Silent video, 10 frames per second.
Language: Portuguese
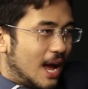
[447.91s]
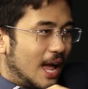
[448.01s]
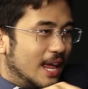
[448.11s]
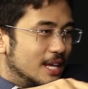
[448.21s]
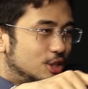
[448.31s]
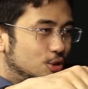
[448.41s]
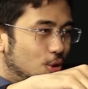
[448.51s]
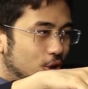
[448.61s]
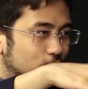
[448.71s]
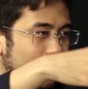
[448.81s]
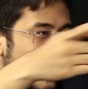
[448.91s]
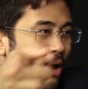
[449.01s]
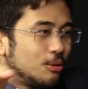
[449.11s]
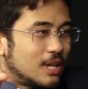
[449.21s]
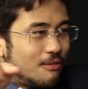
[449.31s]
Aí esse outro
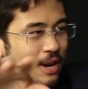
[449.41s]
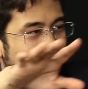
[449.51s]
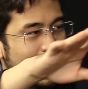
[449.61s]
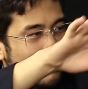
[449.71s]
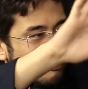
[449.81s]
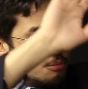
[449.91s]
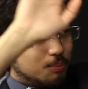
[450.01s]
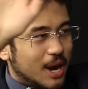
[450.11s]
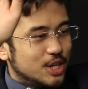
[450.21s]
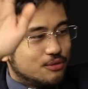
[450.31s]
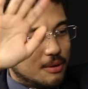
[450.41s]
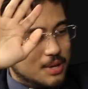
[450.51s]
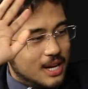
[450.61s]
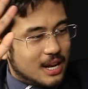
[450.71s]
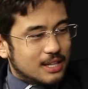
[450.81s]
carro estava lá, era um pai de
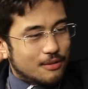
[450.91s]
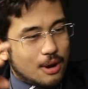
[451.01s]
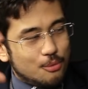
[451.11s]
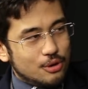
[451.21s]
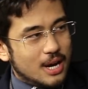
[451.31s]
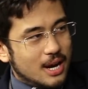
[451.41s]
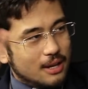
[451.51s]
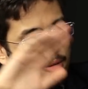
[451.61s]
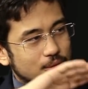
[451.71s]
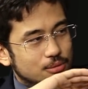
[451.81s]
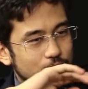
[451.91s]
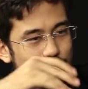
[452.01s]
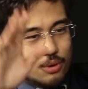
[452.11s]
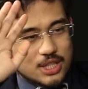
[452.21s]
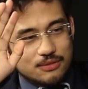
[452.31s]
família lá, estava com a mulher, do,
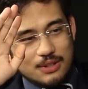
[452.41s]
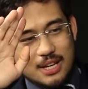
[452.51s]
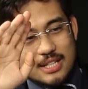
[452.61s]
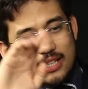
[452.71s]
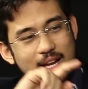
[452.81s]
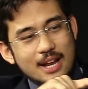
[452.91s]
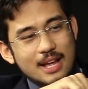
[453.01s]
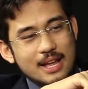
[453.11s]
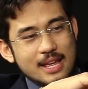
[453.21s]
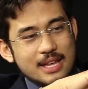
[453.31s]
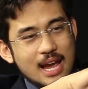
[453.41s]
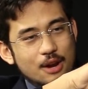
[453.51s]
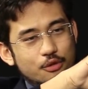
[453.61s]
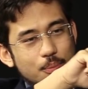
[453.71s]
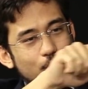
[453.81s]
do, duas filhas. E aí
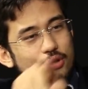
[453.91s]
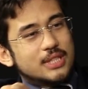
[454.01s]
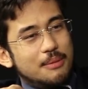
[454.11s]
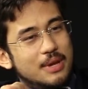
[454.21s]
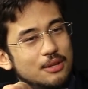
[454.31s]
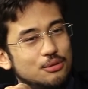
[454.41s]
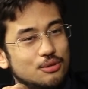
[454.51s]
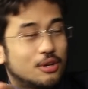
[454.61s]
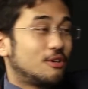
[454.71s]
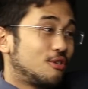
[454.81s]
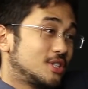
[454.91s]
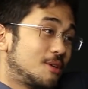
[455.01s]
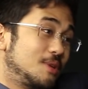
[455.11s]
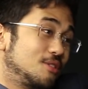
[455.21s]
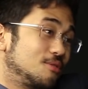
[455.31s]
ele foi para o acostamento, só que no
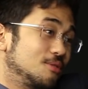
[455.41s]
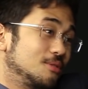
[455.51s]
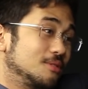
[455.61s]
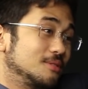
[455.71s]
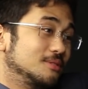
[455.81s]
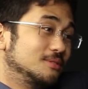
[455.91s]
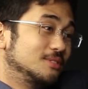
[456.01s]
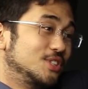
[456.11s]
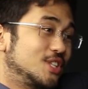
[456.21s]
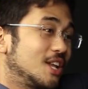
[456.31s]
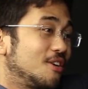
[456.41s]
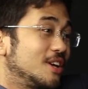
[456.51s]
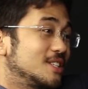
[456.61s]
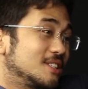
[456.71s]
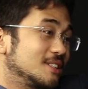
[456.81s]
acostamento tinha
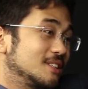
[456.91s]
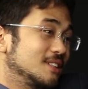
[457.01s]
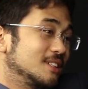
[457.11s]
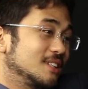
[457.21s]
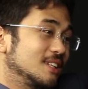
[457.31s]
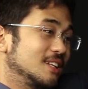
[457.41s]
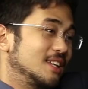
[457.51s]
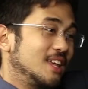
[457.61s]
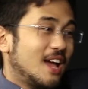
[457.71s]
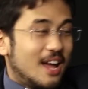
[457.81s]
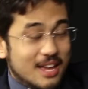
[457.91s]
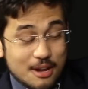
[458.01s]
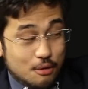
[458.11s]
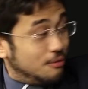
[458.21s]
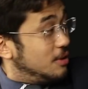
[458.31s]
nós. Eu tava lá caminhando. E
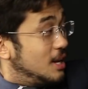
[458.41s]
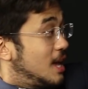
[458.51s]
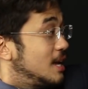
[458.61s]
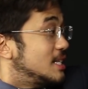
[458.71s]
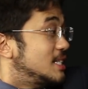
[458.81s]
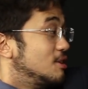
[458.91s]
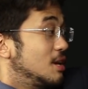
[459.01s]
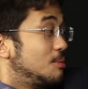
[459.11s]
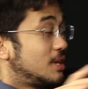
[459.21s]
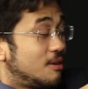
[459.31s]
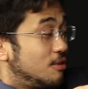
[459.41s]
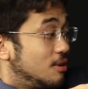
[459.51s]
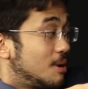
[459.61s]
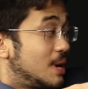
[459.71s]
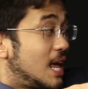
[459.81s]
aí eu virei assim, eu lembro até
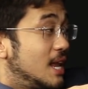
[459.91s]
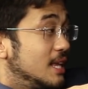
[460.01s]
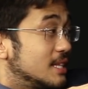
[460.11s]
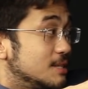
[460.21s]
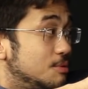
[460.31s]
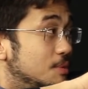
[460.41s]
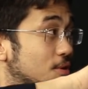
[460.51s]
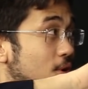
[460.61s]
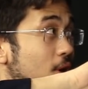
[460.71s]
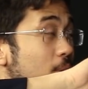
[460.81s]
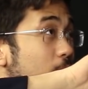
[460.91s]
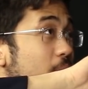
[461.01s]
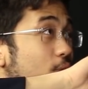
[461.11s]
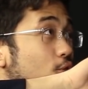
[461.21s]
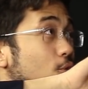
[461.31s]
em câmera lenta, assim. Primeiro
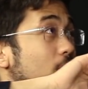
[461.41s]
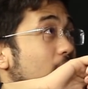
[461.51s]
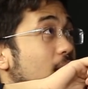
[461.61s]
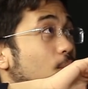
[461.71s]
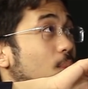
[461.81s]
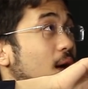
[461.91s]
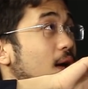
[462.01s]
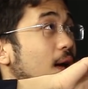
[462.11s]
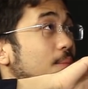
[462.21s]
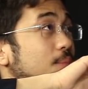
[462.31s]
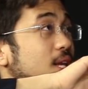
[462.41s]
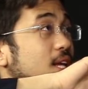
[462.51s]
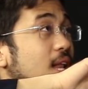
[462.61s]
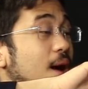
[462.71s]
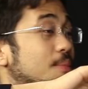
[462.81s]
pegou uma, uma
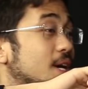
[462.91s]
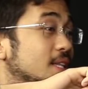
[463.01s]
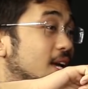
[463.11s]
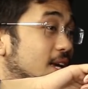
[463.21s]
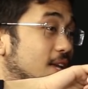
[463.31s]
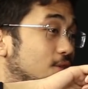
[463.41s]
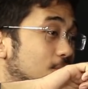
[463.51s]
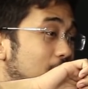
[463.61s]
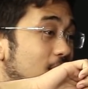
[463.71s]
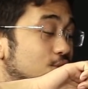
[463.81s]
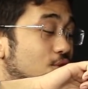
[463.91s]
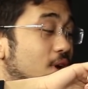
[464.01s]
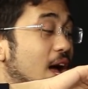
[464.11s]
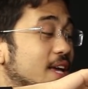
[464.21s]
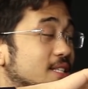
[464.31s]
menina, Amanda, que é do MBL de
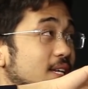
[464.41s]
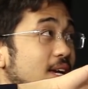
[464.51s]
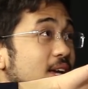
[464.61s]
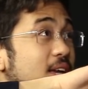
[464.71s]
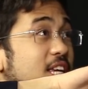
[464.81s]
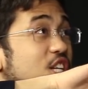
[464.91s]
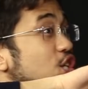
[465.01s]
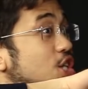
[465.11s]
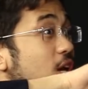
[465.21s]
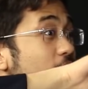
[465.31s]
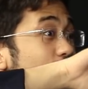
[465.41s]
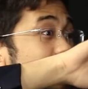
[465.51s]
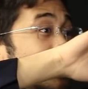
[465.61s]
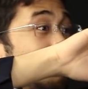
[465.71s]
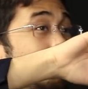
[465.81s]
Goiás, em cheio,
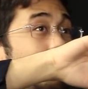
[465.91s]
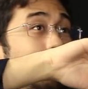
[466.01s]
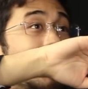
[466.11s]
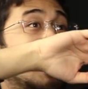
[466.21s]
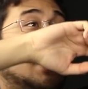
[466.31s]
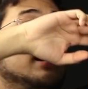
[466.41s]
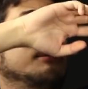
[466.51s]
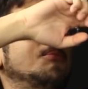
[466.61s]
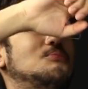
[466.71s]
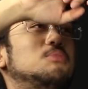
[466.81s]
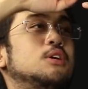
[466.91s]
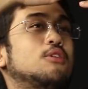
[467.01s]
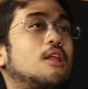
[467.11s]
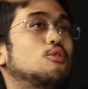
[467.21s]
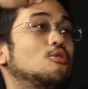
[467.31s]
assim, ela pá,
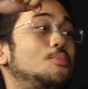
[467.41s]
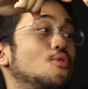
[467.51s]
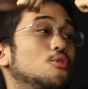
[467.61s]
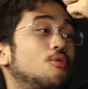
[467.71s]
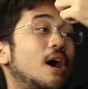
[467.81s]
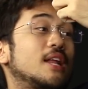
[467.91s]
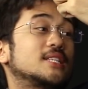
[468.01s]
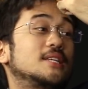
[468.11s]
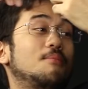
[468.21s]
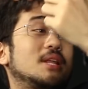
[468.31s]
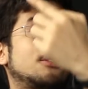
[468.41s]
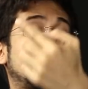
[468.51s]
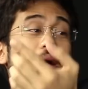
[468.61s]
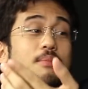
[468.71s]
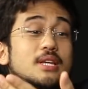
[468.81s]
pegou, ela rodopiou no ar, assim, bateu
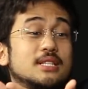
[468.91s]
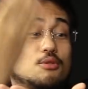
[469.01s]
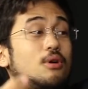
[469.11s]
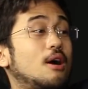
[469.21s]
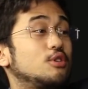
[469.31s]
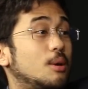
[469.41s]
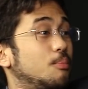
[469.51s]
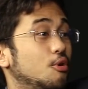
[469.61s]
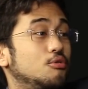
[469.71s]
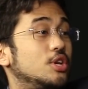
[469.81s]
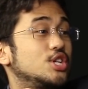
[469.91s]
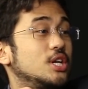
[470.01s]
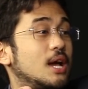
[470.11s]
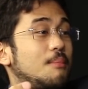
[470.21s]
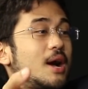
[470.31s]
a cabeça no carro de apoio que
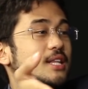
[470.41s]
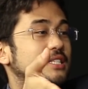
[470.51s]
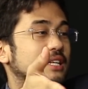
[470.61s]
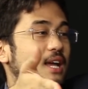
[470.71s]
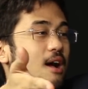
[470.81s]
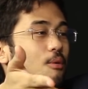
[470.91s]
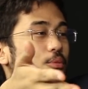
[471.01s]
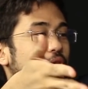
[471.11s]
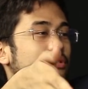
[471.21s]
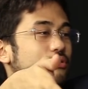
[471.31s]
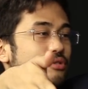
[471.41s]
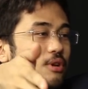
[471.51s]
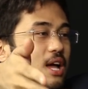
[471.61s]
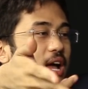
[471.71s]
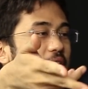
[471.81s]
tinha a barra de cereal, protetor
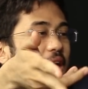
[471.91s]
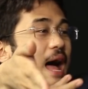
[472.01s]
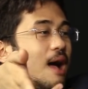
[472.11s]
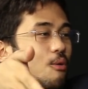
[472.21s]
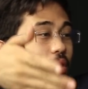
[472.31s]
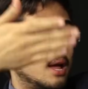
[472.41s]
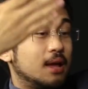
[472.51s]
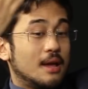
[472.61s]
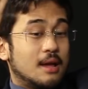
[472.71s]
solar, água,